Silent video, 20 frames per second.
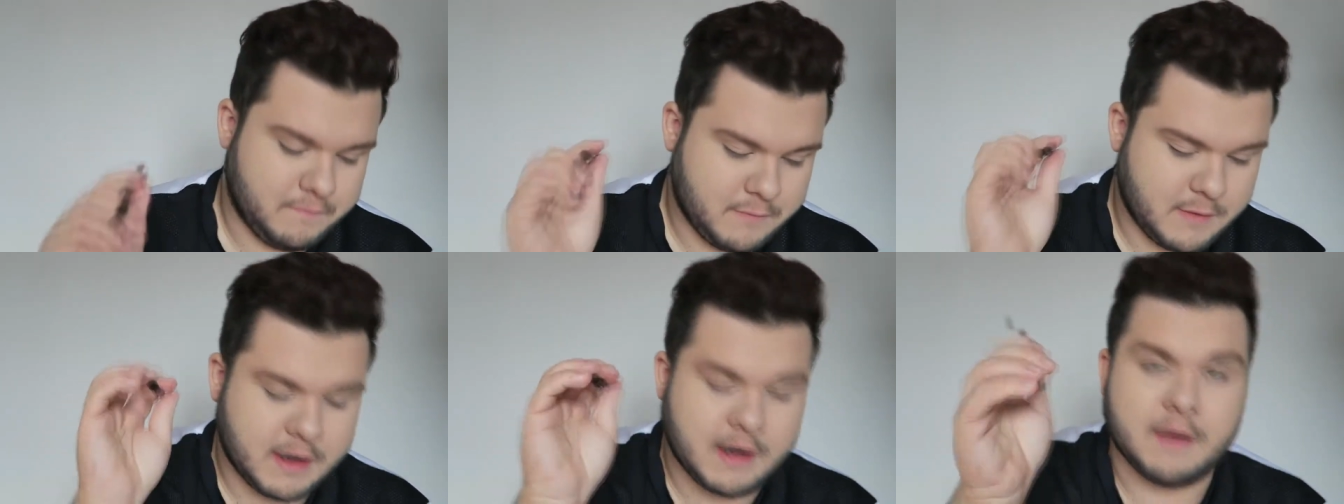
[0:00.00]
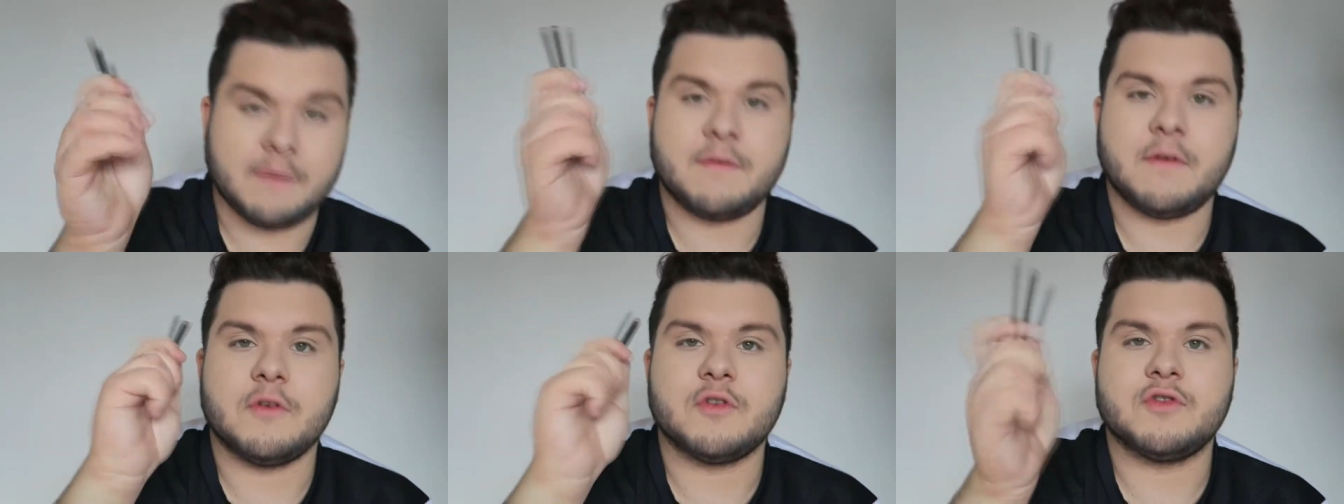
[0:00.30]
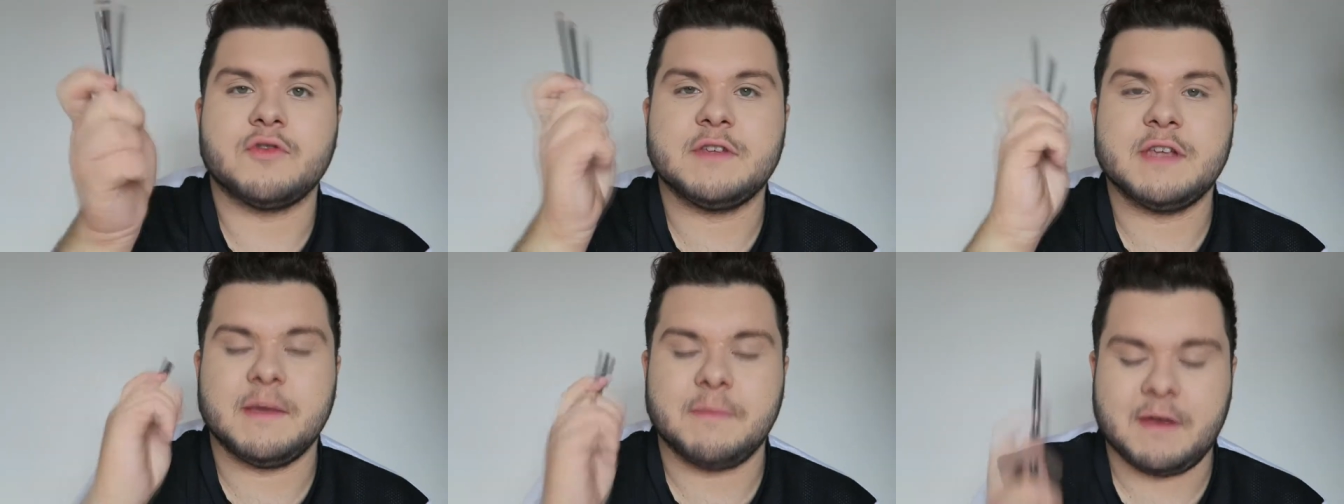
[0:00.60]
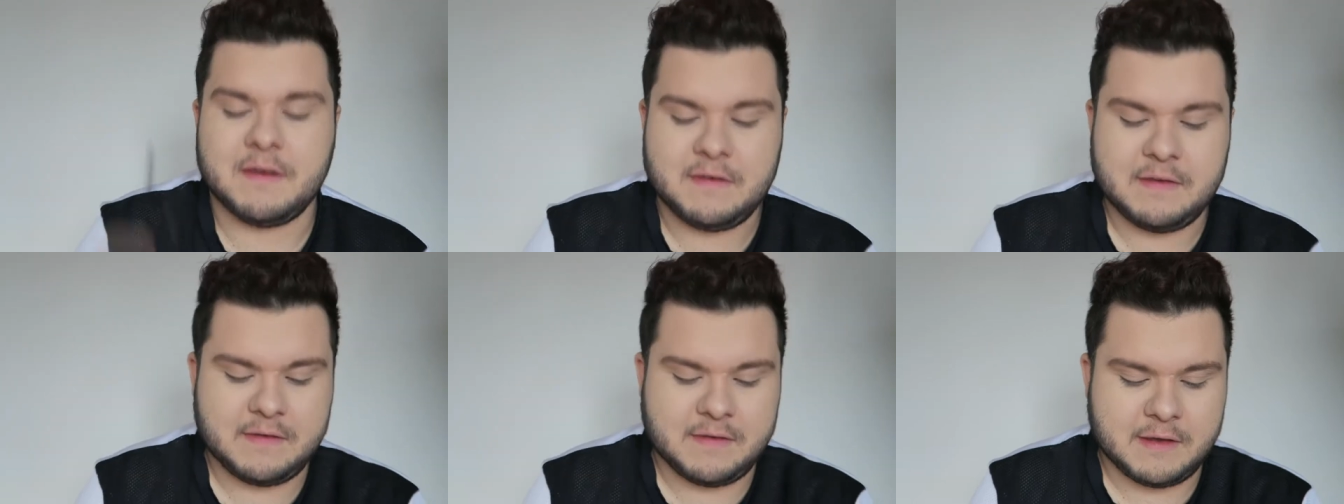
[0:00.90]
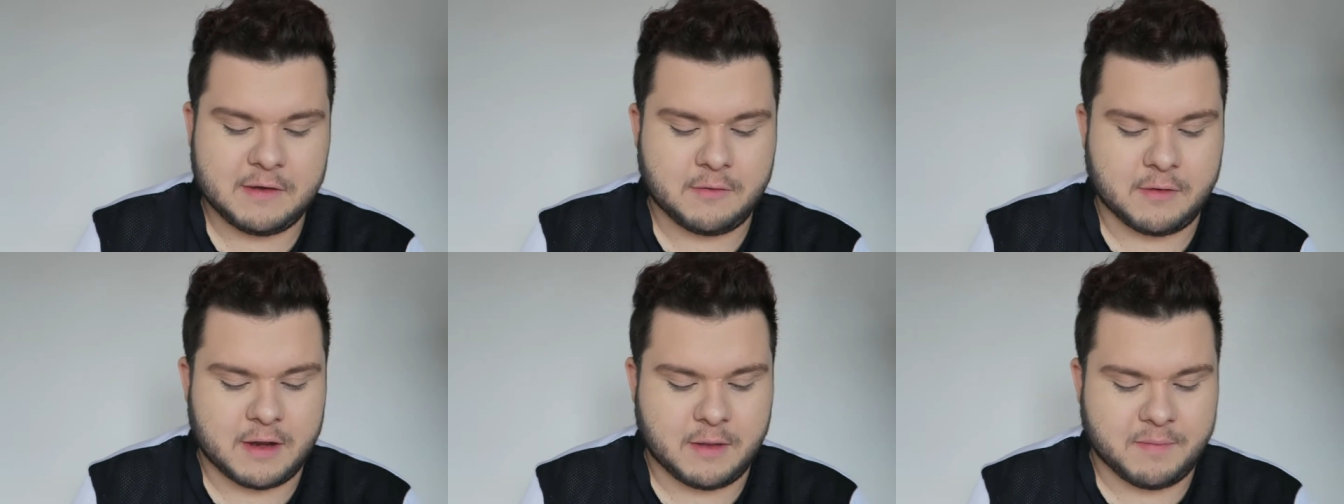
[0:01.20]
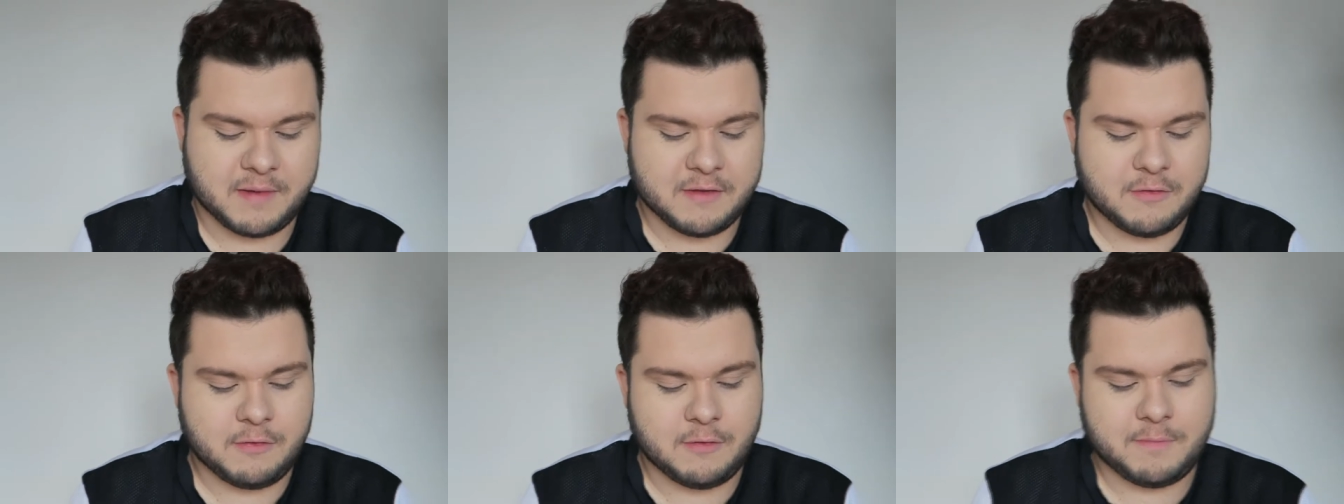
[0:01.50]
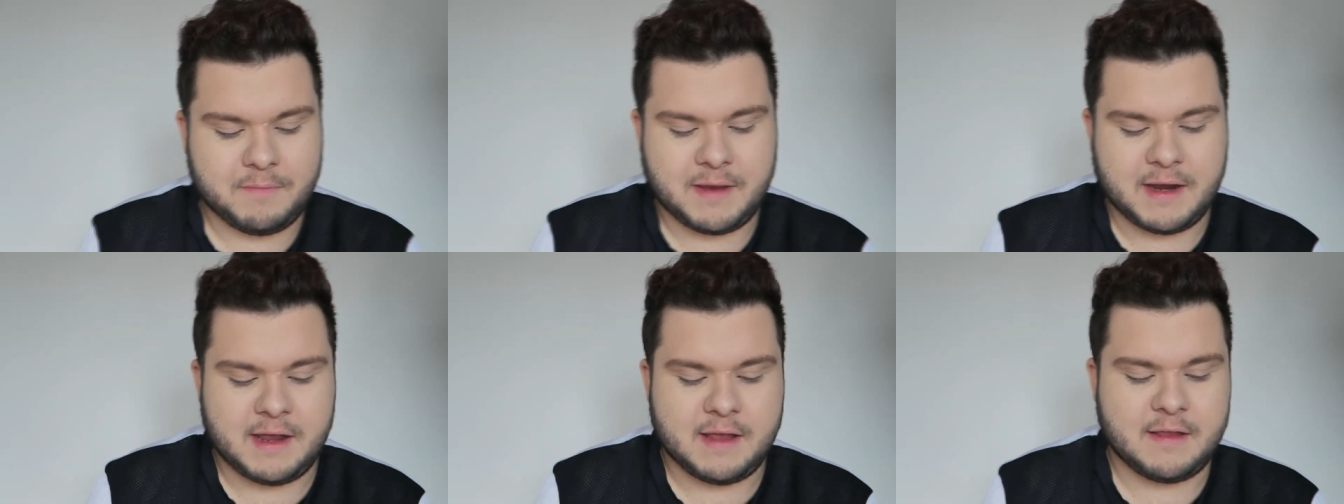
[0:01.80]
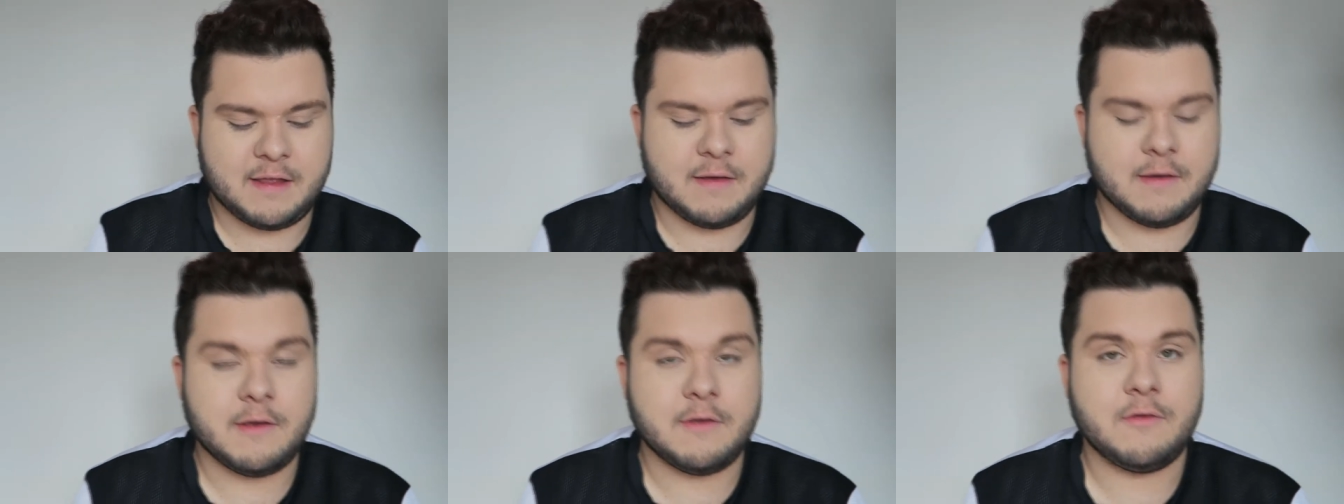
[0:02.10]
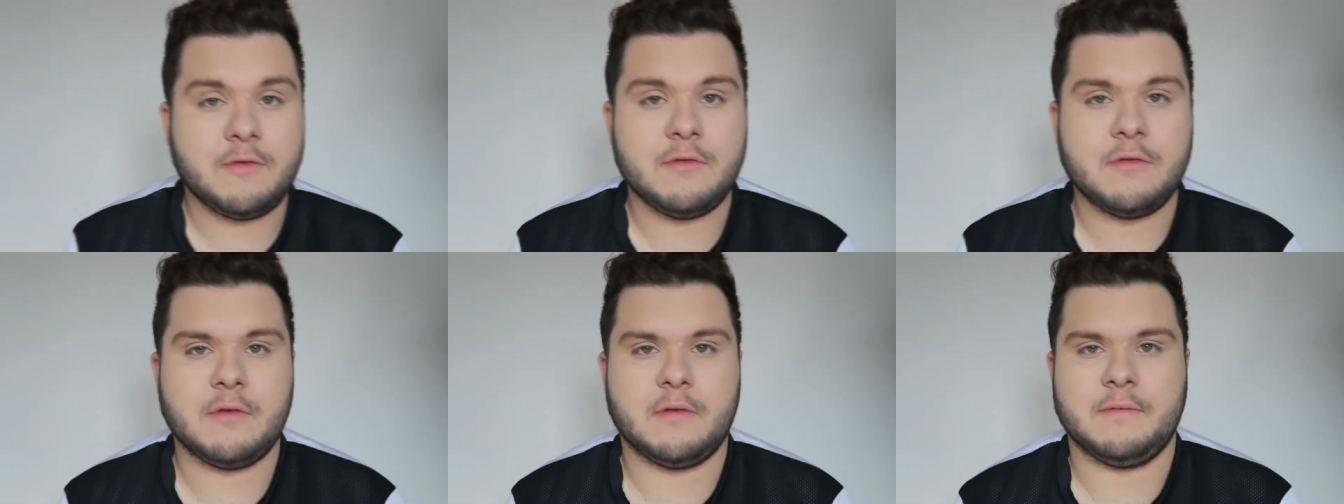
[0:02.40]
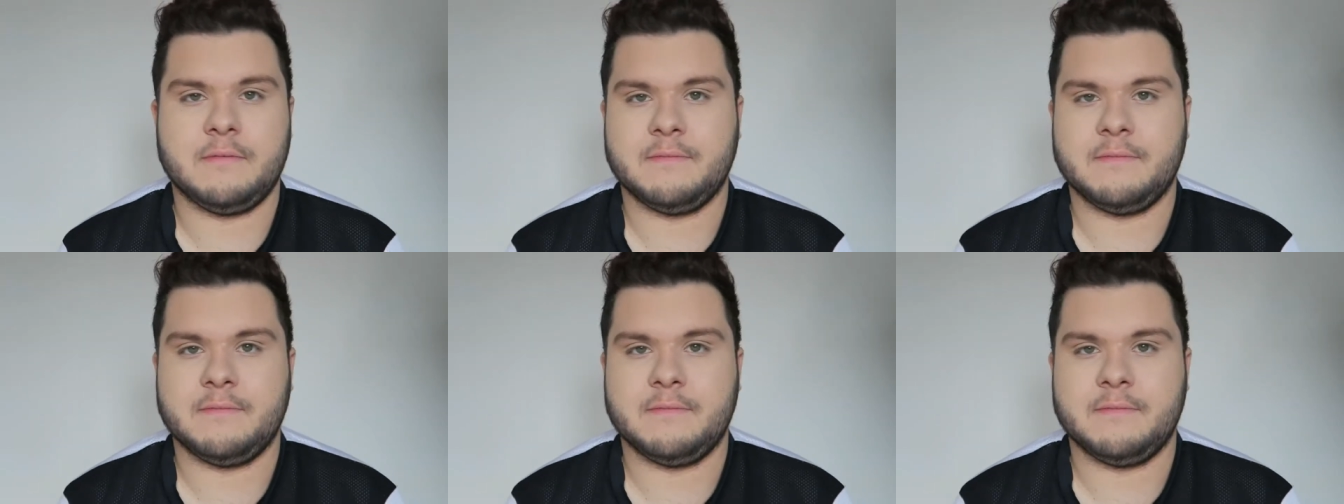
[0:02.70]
Voilà, je tiens à préciser que les pinceaux de palette d'habitude,